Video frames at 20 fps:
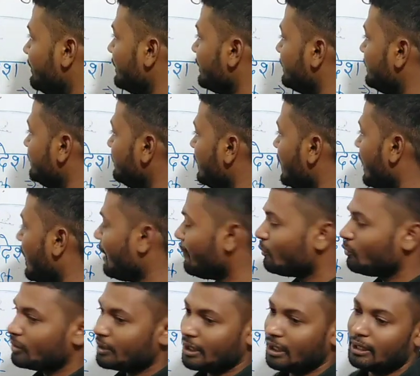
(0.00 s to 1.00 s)
देखिए
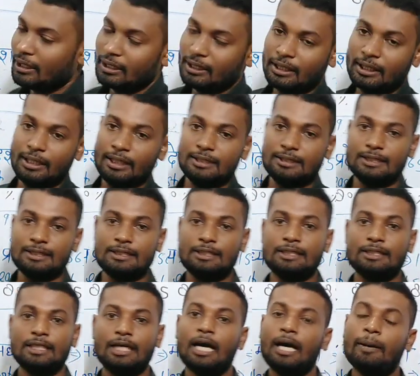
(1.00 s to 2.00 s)
आपको क्या करना है
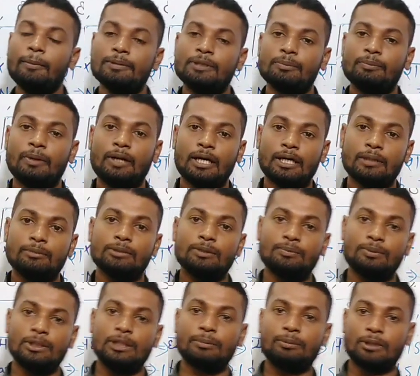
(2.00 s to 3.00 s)
जैसे आप जब फार्म जब
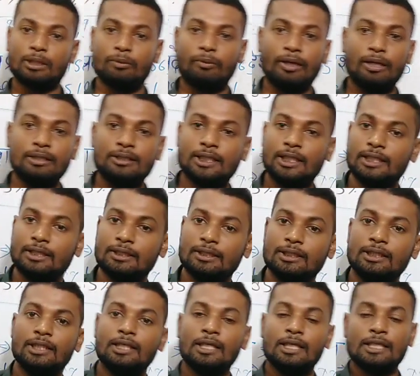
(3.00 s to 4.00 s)
फिलअप करवाए
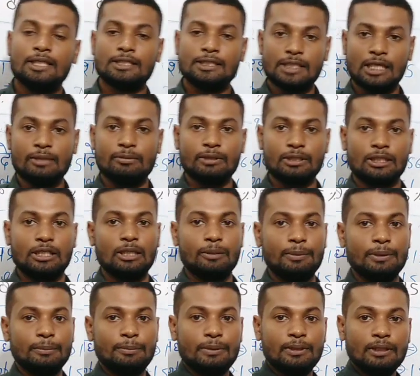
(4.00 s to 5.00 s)
जाएंगे साइबर
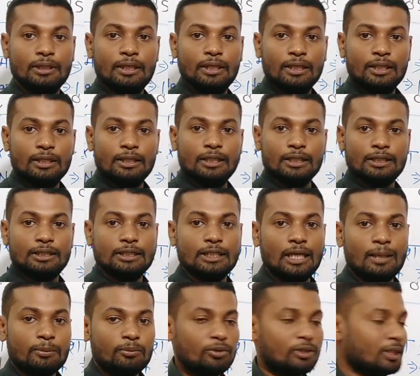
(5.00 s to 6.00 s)
कैफ़े पे देखिए
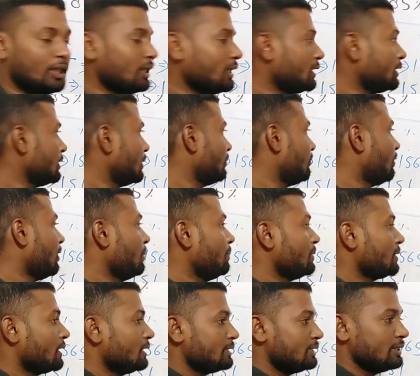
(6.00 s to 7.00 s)
आपको क्या करना है वहाँ
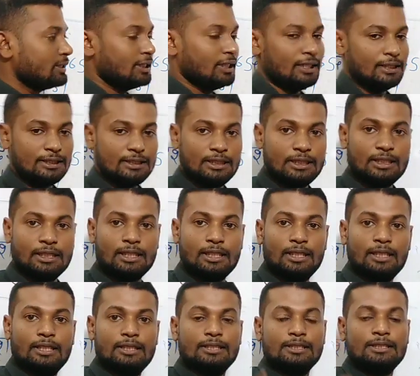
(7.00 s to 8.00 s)
पे कैसे क्या चीज़ें
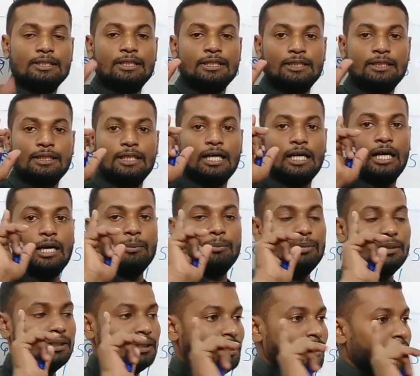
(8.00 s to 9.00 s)
कराना है जैसे देखिए आप
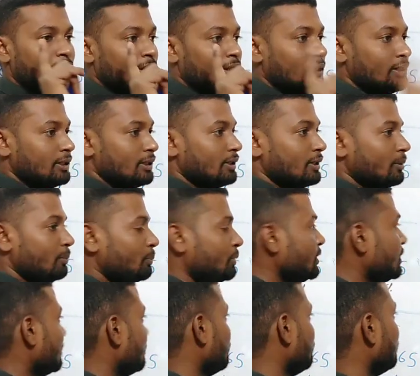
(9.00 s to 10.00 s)

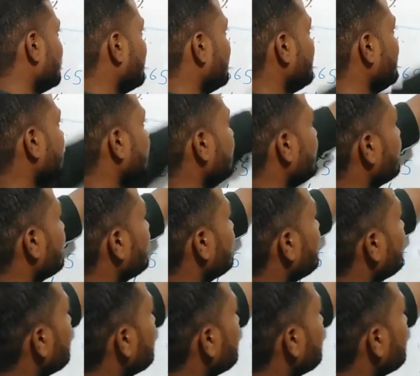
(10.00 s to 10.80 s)
पी डब्ल्यू हैं ठीक है